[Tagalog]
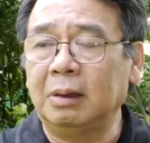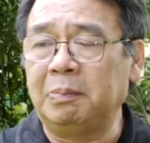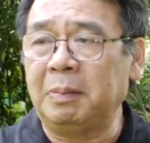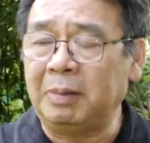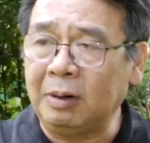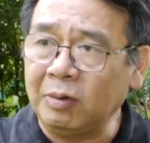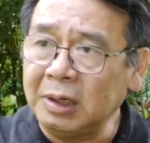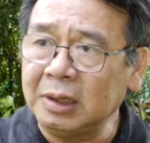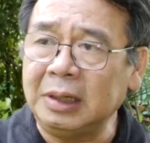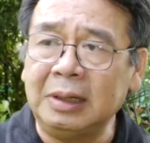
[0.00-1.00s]

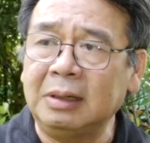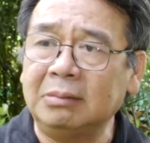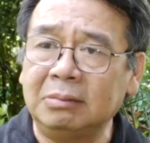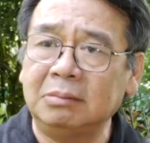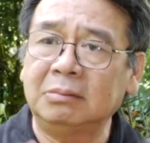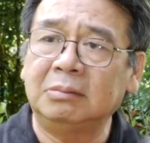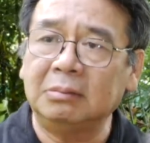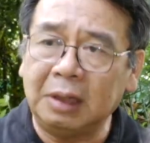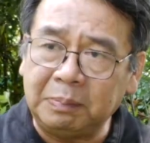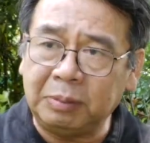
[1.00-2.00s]
papaluin ka ng
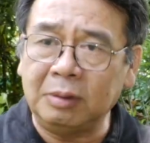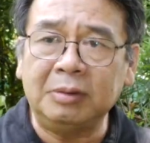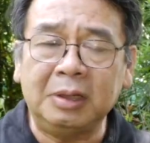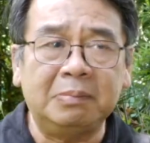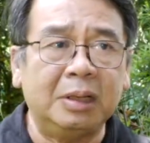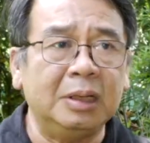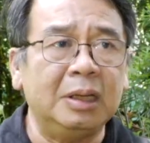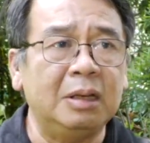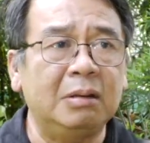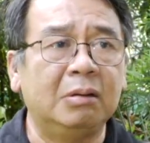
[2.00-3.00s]
polo ng
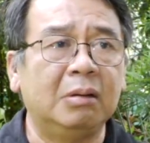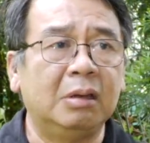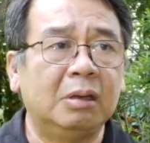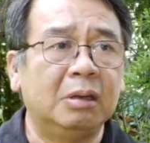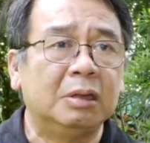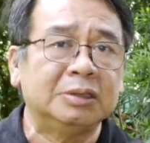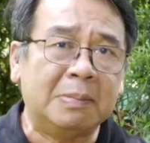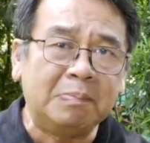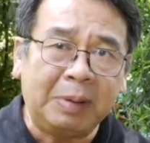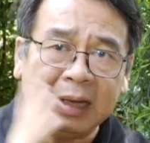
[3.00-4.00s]
baril,
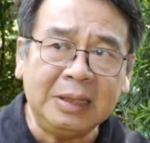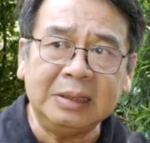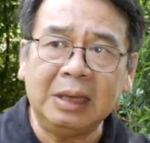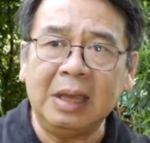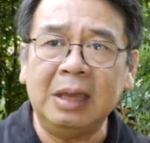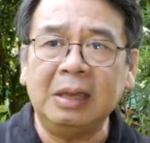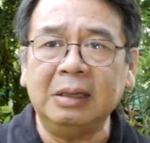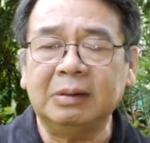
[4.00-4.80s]
sampalin ka.